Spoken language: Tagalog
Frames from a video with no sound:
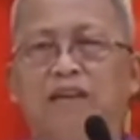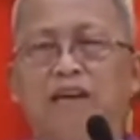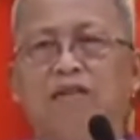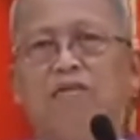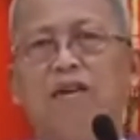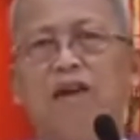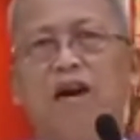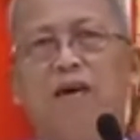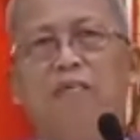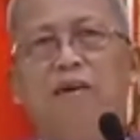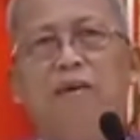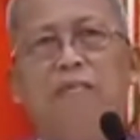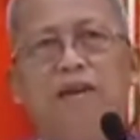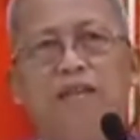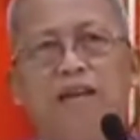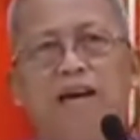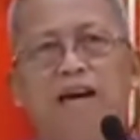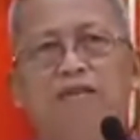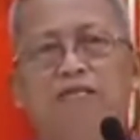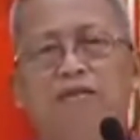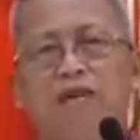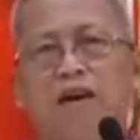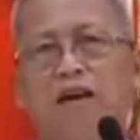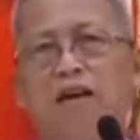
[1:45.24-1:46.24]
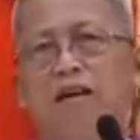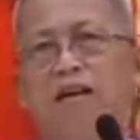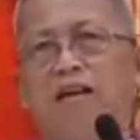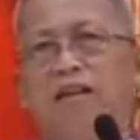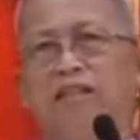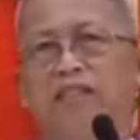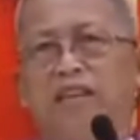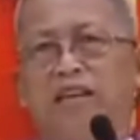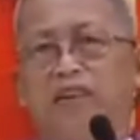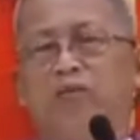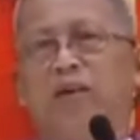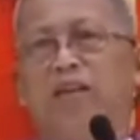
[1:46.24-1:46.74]
Karon na may mga tao nga
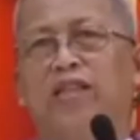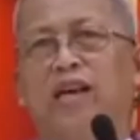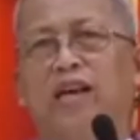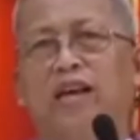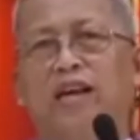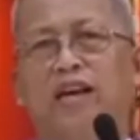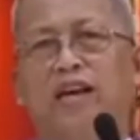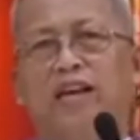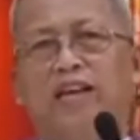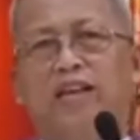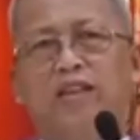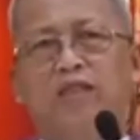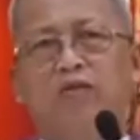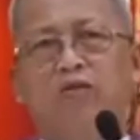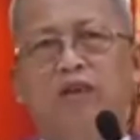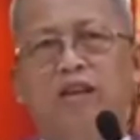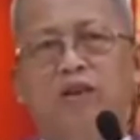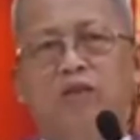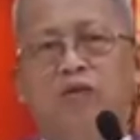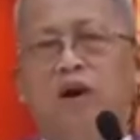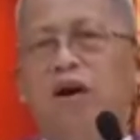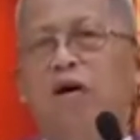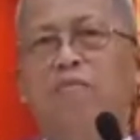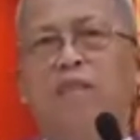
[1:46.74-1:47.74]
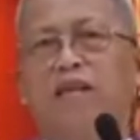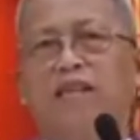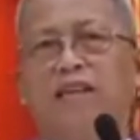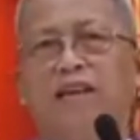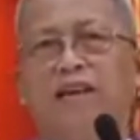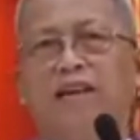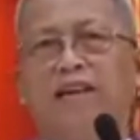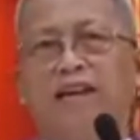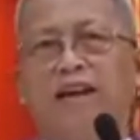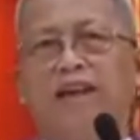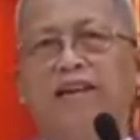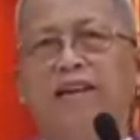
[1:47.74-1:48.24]
50 na gani ka tuig wa
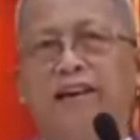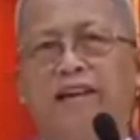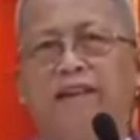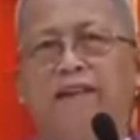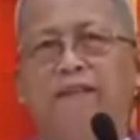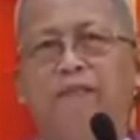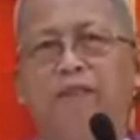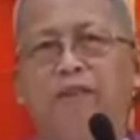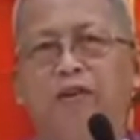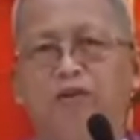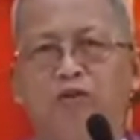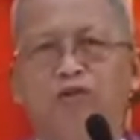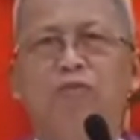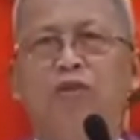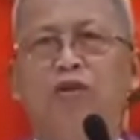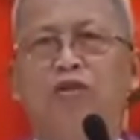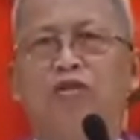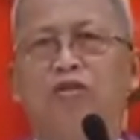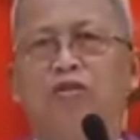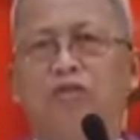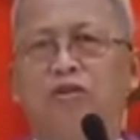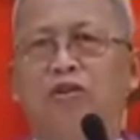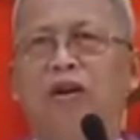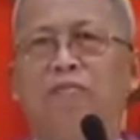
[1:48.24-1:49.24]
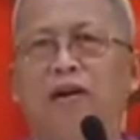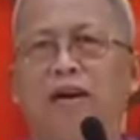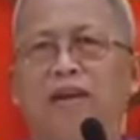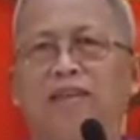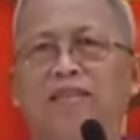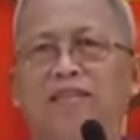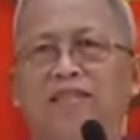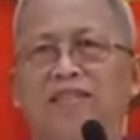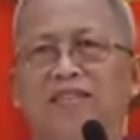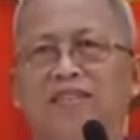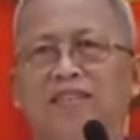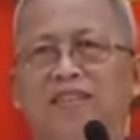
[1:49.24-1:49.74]
magtinagdanay, dumot to the
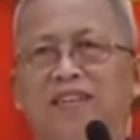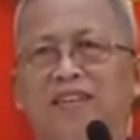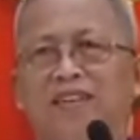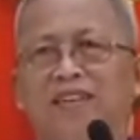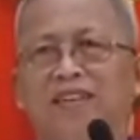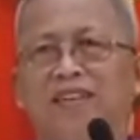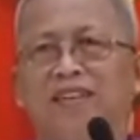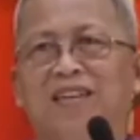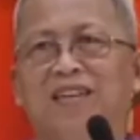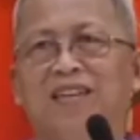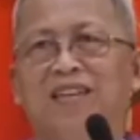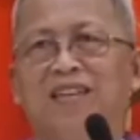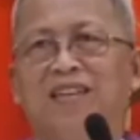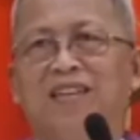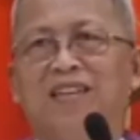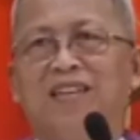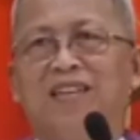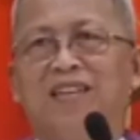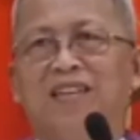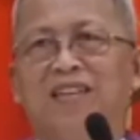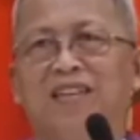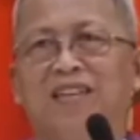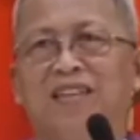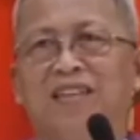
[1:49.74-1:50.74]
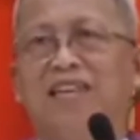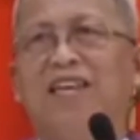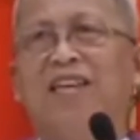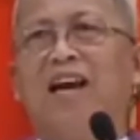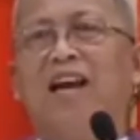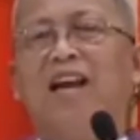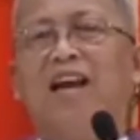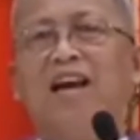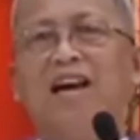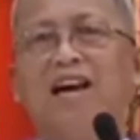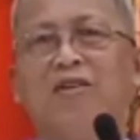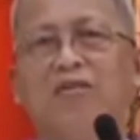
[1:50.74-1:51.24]
max. Di
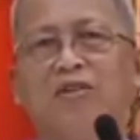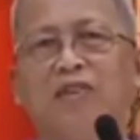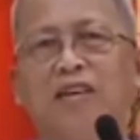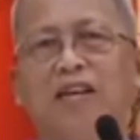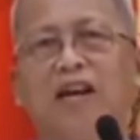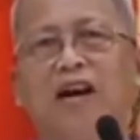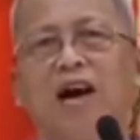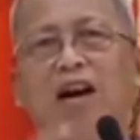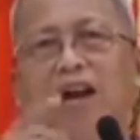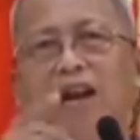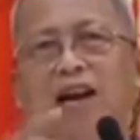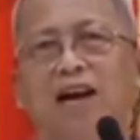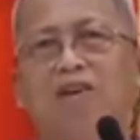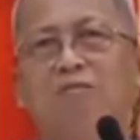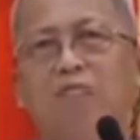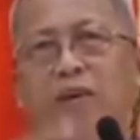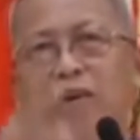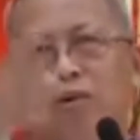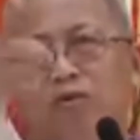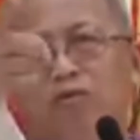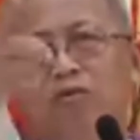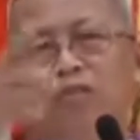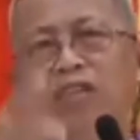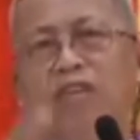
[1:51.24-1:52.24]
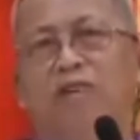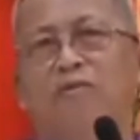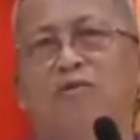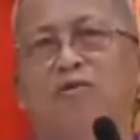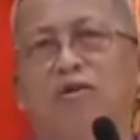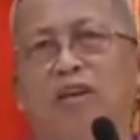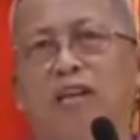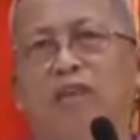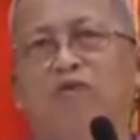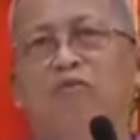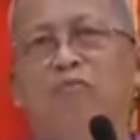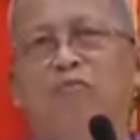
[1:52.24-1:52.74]
nakalakaw, di nakakalakaw pa sa
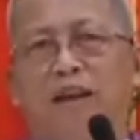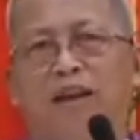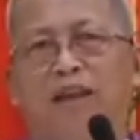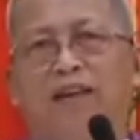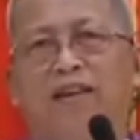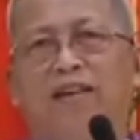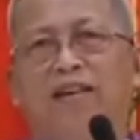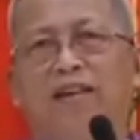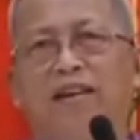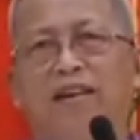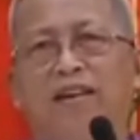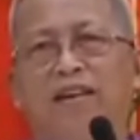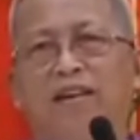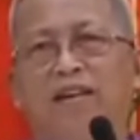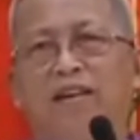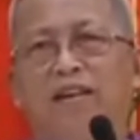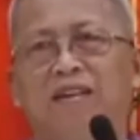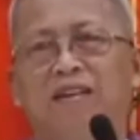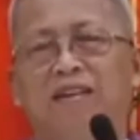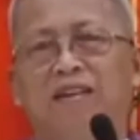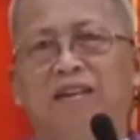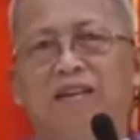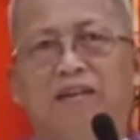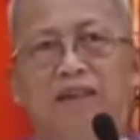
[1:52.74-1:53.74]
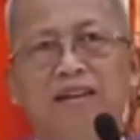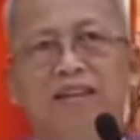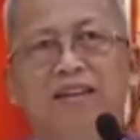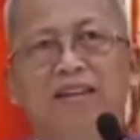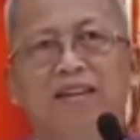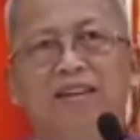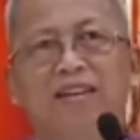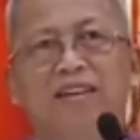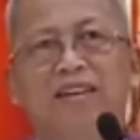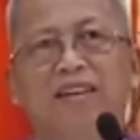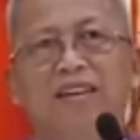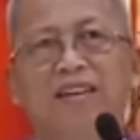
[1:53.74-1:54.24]
imong gidungtan, di ba?
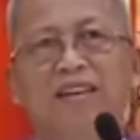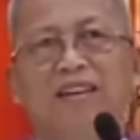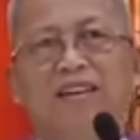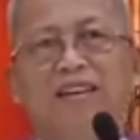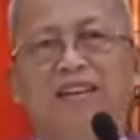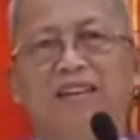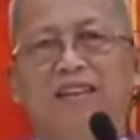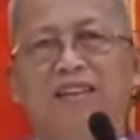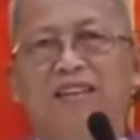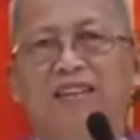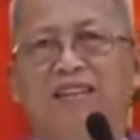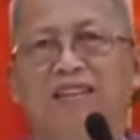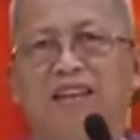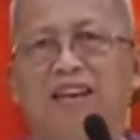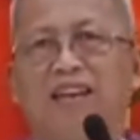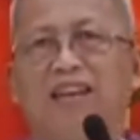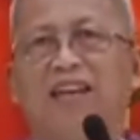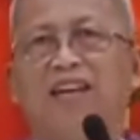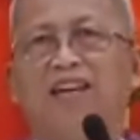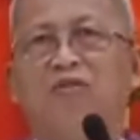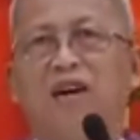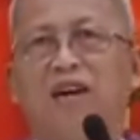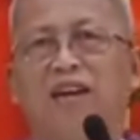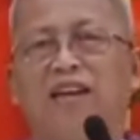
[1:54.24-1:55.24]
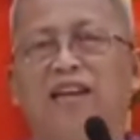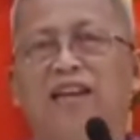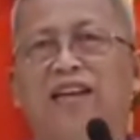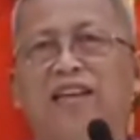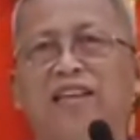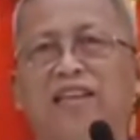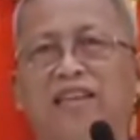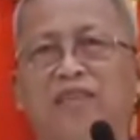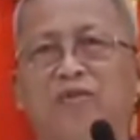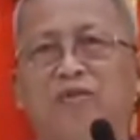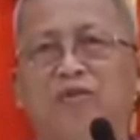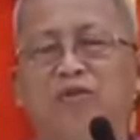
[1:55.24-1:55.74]
Ngay kaduhang
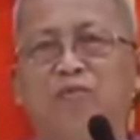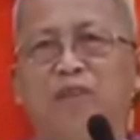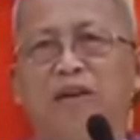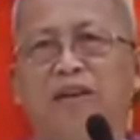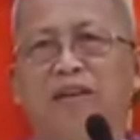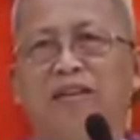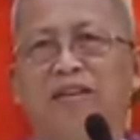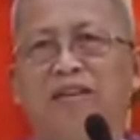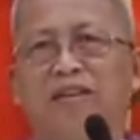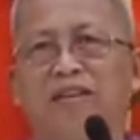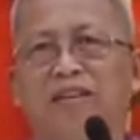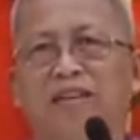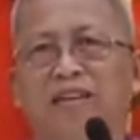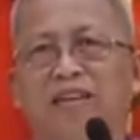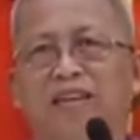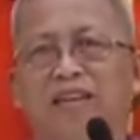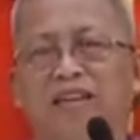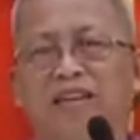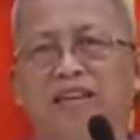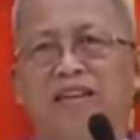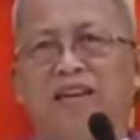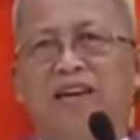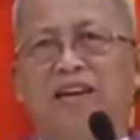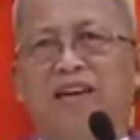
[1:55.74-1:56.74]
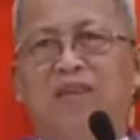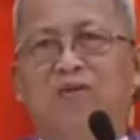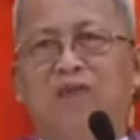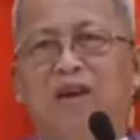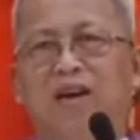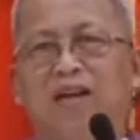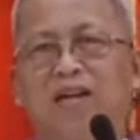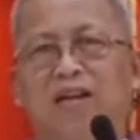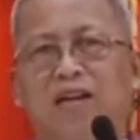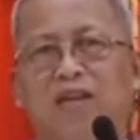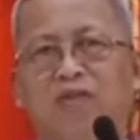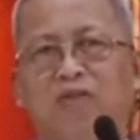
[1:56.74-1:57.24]
lingi sa imong tupad, ning na
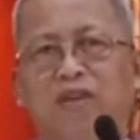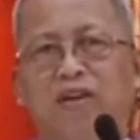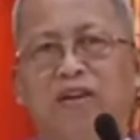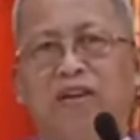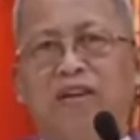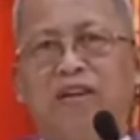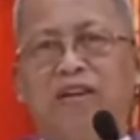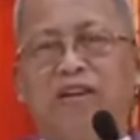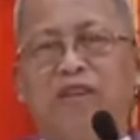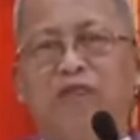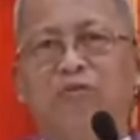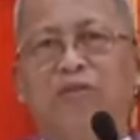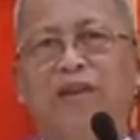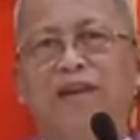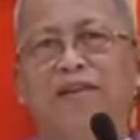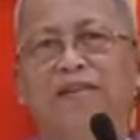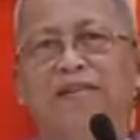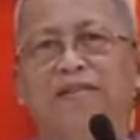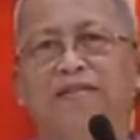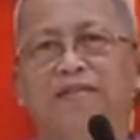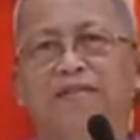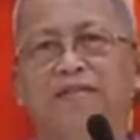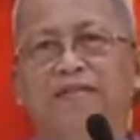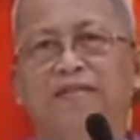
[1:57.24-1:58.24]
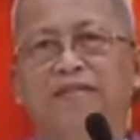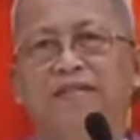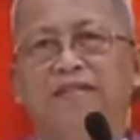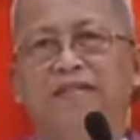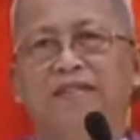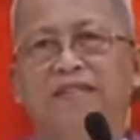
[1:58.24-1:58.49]
wa karoy gidungtan.